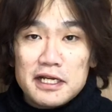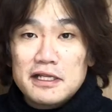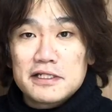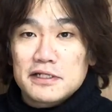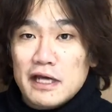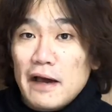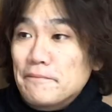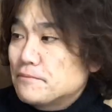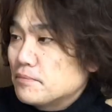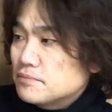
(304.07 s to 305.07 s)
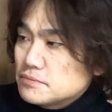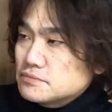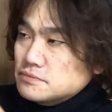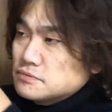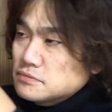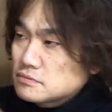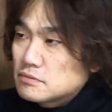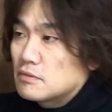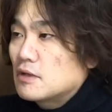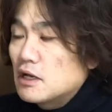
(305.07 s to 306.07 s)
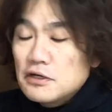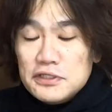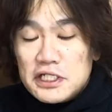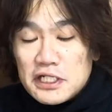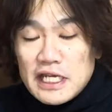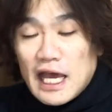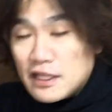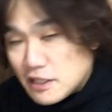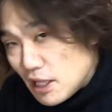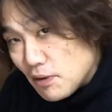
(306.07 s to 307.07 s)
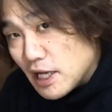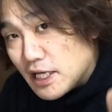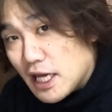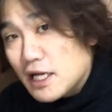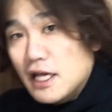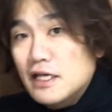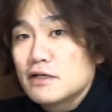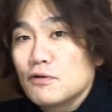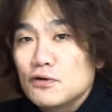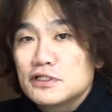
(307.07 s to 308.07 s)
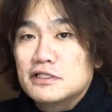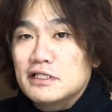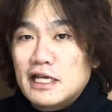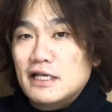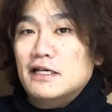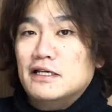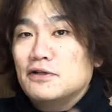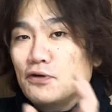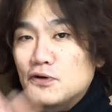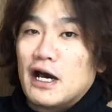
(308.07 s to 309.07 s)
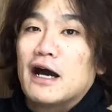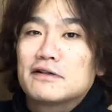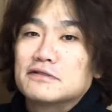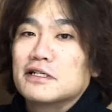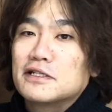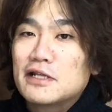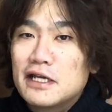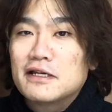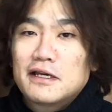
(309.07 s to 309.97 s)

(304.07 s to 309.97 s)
ですが普通やってはいけない構図っていろいろあるんですね。